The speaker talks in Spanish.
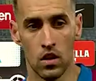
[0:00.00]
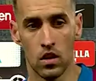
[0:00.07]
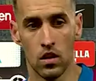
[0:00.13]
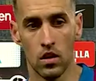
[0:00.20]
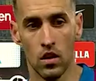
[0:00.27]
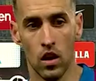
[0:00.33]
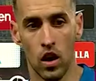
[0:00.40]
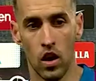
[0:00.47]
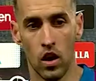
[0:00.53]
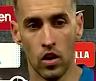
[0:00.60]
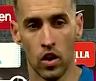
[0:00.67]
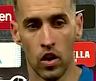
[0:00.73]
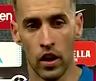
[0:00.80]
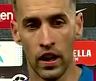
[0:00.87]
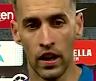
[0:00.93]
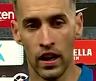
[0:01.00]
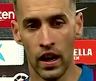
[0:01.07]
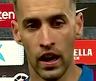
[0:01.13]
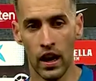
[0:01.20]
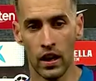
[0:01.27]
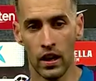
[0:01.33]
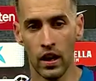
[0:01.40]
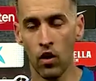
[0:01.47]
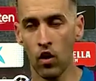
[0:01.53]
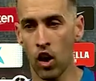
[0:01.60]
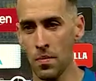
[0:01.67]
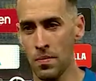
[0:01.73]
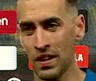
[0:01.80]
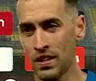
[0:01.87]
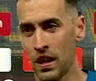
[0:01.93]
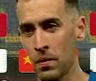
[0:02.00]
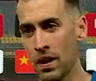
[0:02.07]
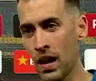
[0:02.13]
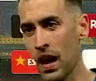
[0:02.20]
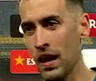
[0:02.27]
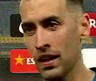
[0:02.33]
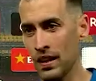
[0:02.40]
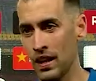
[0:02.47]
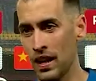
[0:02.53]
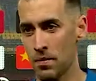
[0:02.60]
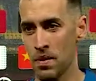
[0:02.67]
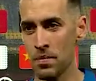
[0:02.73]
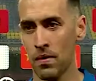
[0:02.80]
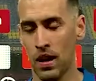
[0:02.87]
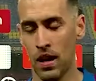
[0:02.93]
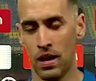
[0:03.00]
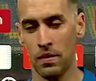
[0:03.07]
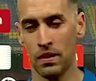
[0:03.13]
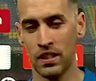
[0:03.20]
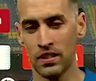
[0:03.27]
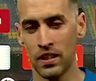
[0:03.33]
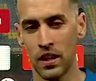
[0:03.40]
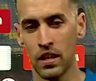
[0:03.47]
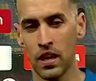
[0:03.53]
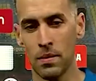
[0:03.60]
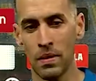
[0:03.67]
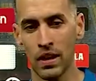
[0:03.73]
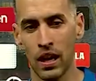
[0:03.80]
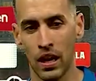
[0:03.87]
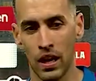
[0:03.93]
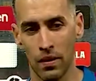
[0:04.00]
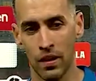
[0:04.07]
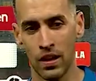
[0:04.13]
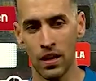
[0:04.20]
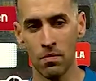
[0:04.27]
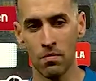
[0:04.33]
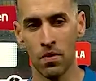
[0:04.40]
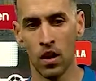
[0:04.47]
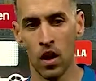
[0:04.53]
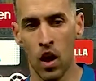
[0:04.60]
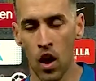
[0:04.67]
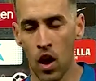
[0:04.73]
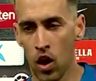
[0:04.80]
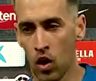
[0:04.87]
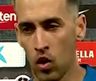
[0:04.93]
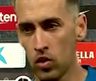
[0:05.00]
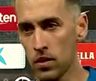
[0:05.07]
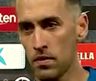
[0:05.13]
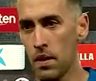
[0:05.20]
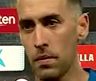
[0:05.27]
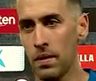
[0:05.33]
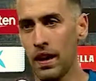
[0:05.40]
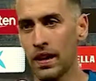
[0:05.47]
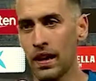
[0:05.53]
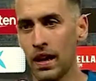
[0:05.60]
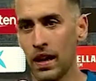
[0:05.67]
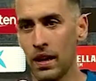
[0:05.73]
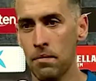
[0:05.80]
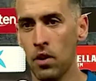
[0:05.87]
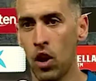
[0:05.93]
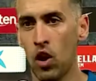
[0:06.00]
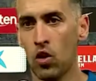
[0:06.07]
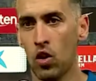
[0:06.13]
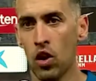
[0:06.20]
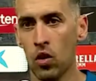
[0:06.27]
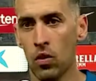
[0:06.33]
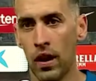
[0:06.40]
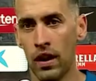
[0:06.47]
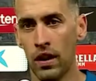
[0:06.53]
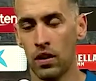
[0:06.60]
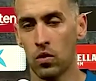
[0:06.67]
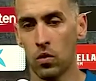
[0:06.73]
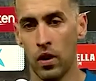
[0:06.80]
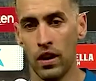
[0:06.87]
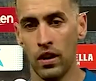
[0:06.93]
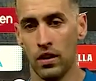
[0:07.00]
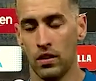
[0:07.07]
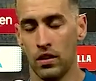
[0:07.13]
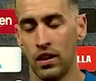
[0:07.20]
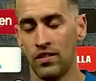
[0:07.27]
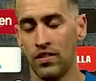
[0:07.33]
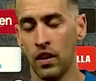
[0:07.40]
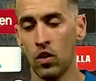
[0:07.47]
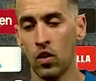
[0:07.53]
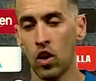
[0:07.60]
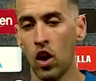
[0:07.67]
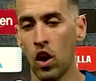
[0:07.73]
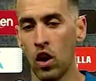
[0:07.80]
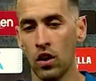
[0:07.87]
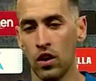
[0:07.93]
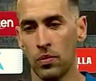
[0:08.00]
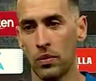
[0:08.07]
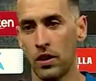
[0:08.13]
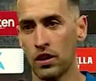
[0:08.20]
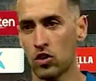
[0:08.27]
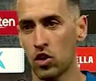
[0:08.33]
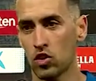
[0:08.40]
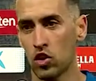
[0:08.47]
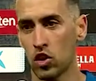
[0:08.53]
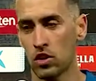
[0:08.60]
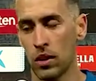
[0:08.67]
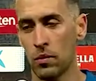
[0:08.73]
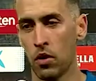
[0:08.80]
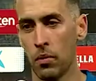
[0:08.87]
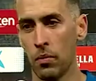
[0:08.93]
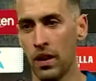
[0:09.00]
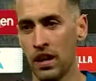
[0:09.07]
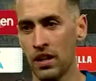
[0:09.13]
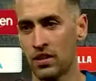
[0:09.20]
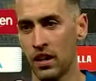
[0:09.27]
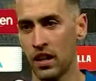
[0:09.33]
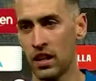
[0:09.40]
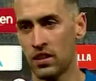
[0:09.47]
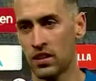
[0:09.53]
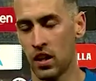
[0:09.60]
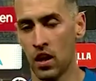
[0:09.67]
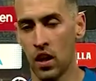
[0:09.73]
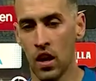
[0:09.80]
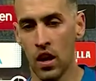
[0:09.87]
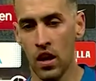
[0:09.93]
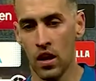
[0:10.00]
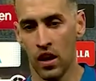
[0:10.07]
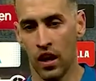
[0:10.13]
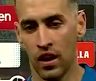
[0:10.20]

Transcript: por solo seis meses más, hasta enero del 2024. ¿Y por qué cobra tanta importancia el mes de enero en el caso Busquets? Pues porque su futuro próximo